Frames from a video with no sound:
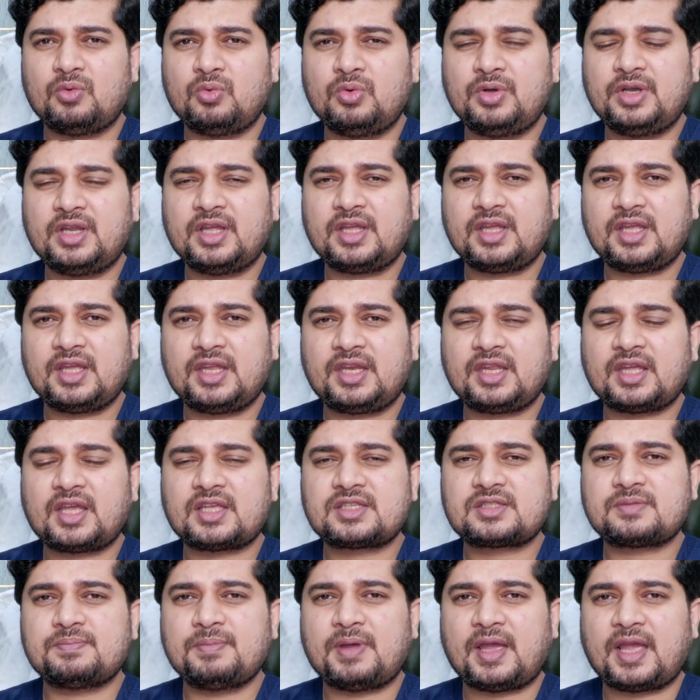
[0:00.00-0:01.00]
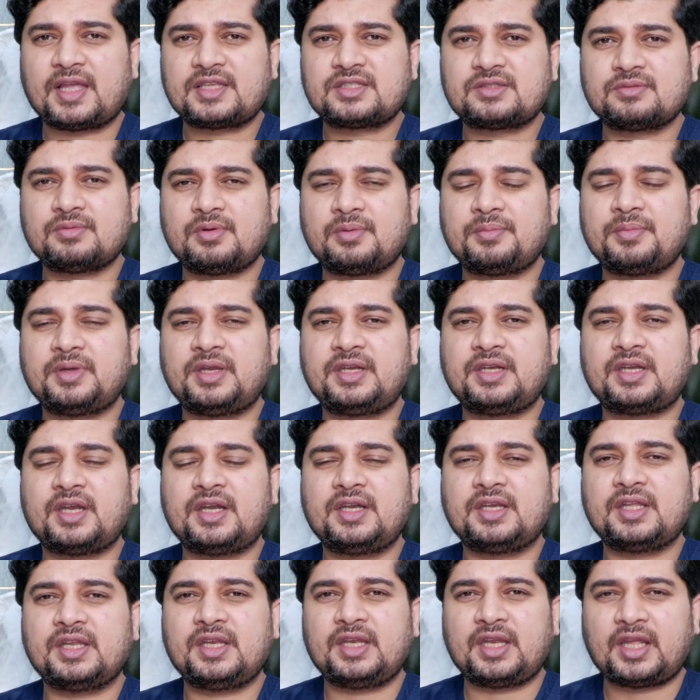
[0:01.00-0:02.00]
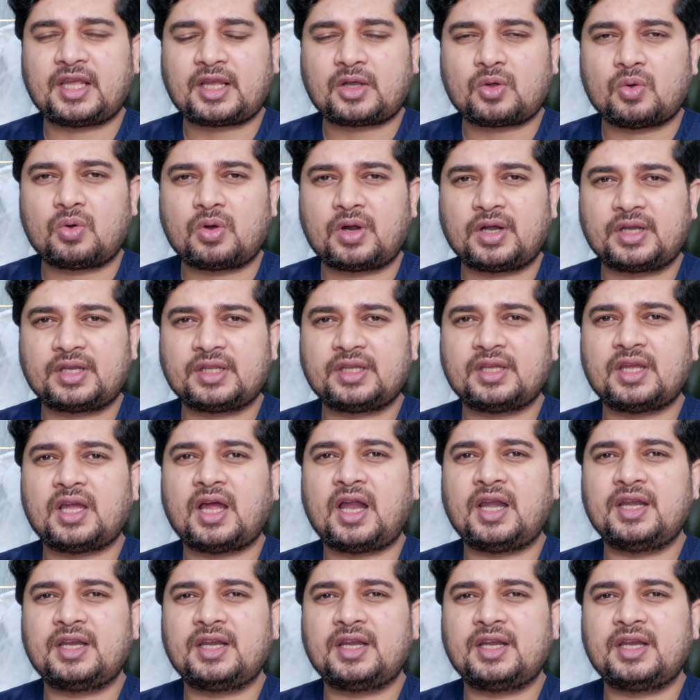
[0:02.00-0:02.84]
ఉండే ఏరియాస్ మ్యాక్సిమం ఏంటంటే నెక్ ఒకటి